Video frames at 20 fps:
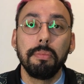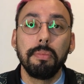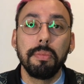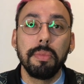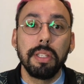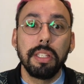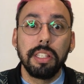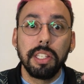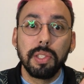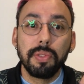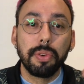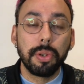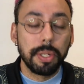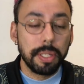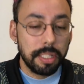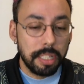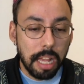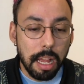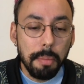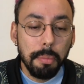se
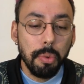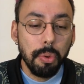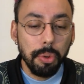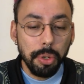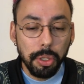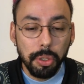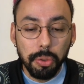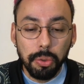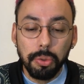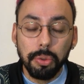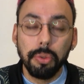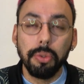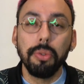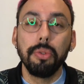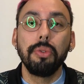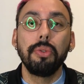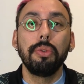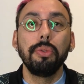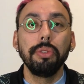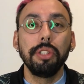esforçar muito
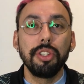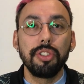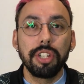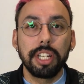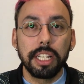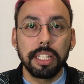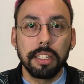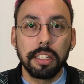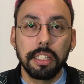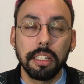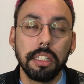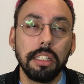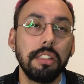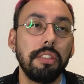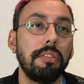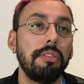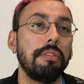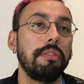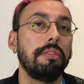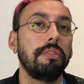com
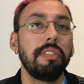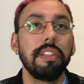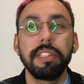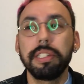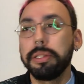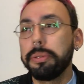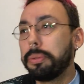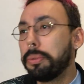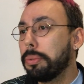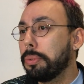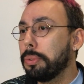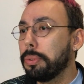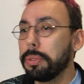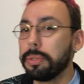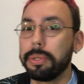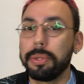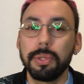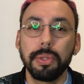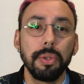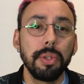dedicação, fazer
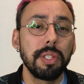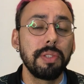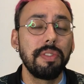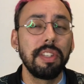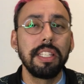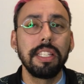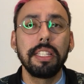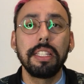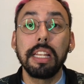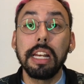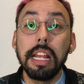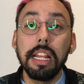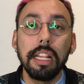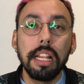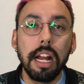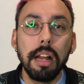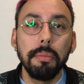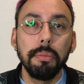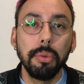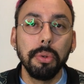cursos ou às vezes
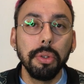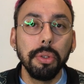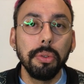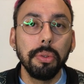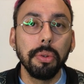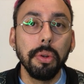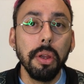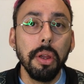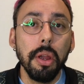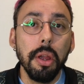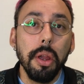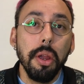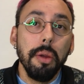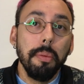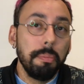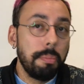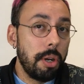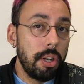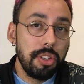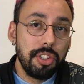treinar muito,
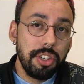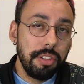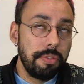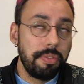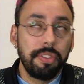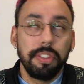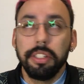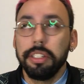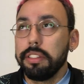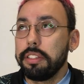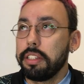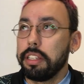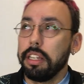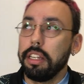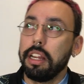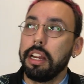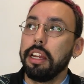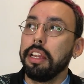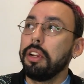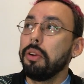pode vir, sei
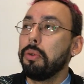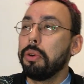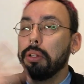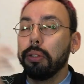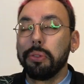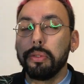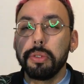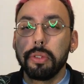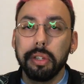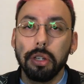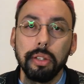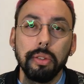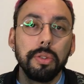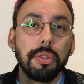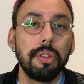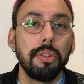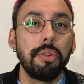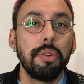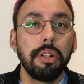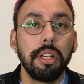lá, em quantos anos
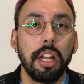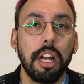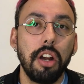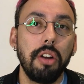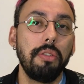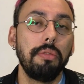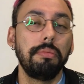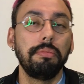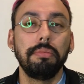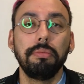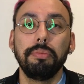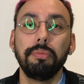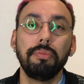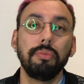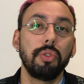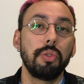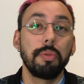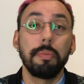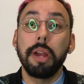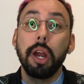se tornar um
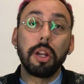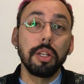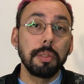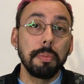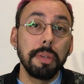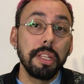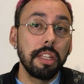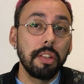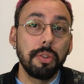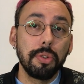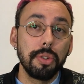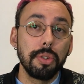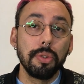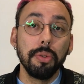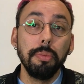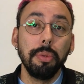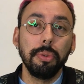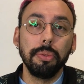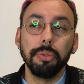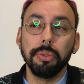dos maiores pintores do
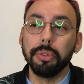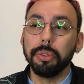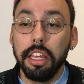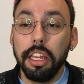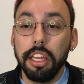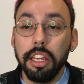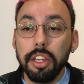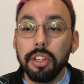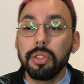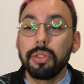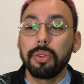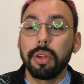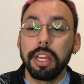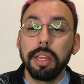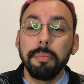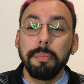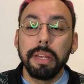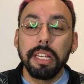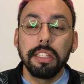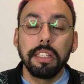mundo. E isso
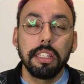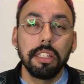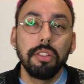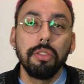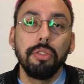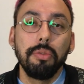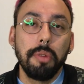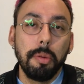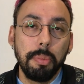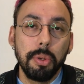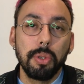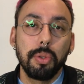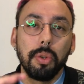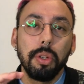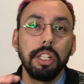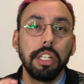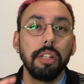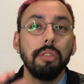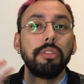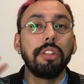aí pensando em uma pessoa
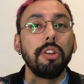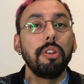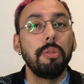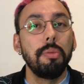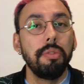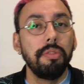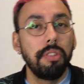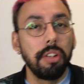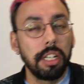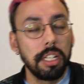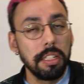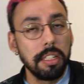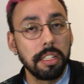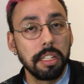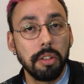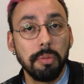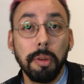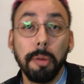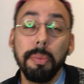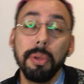que não tem como
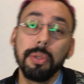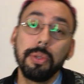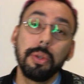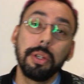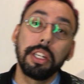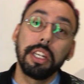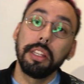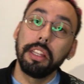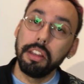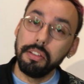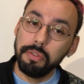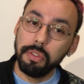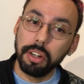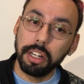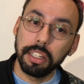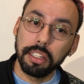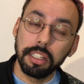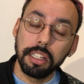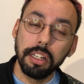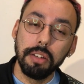vocação. Uma pessoa que tem
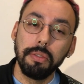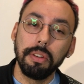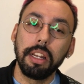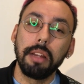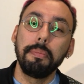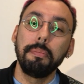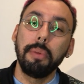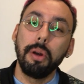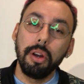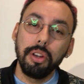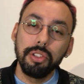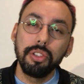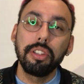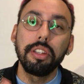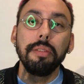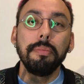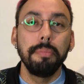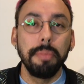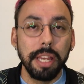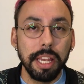vocação, ela pode
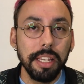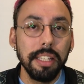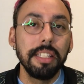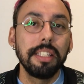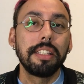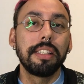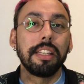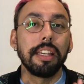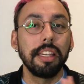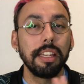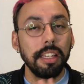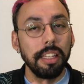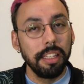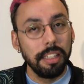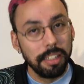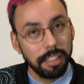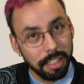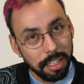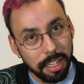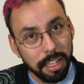também
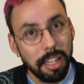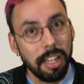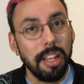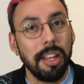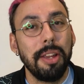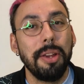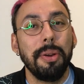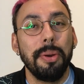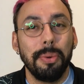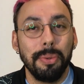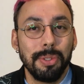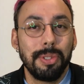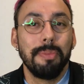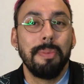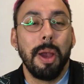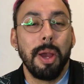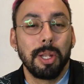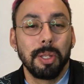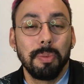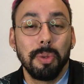ser um dos
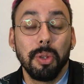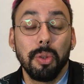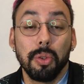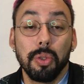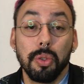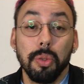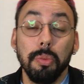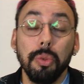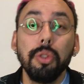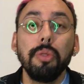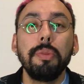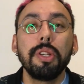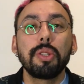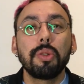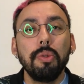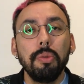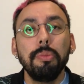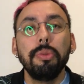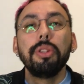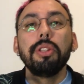maiores pintores do mundo, mas
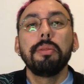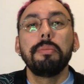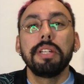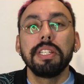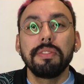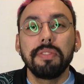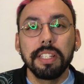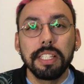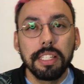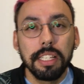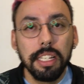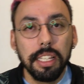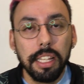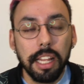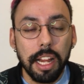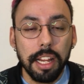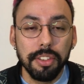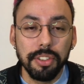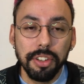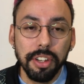com muita mais
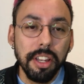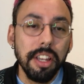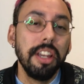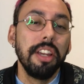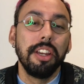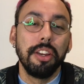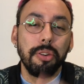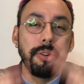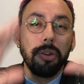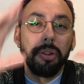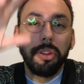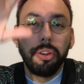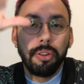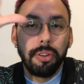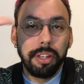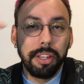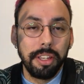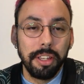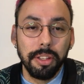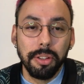facilidade. Eu coloco
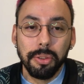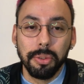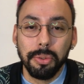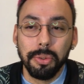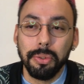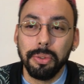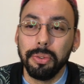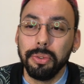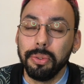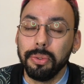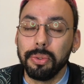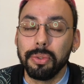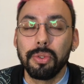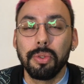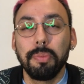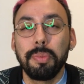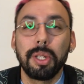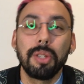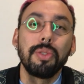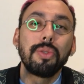aqui no, no
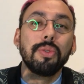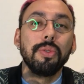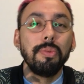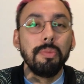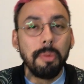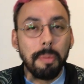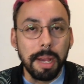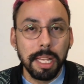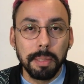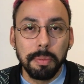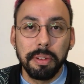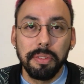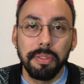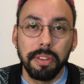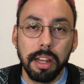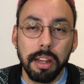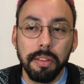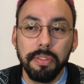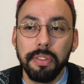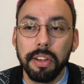supra-sumo mais para
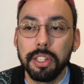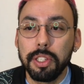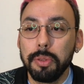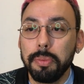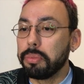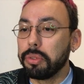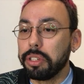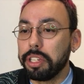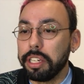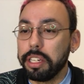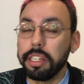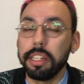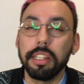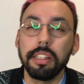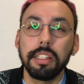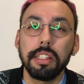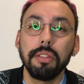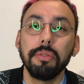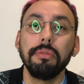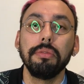ficar fácil, porque
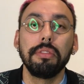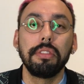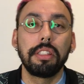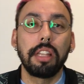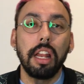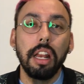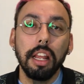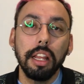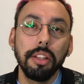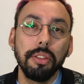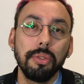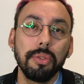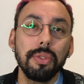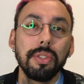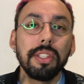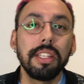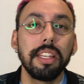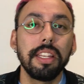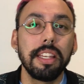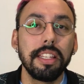são
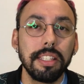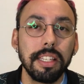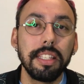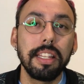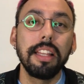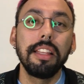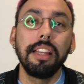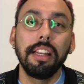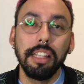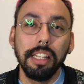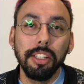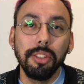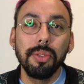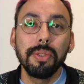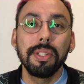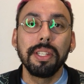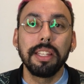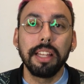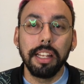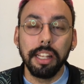talentos, existem talentos
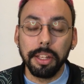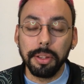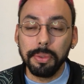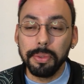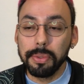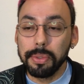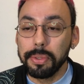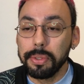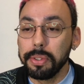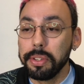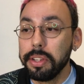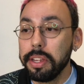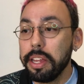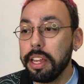e talentos.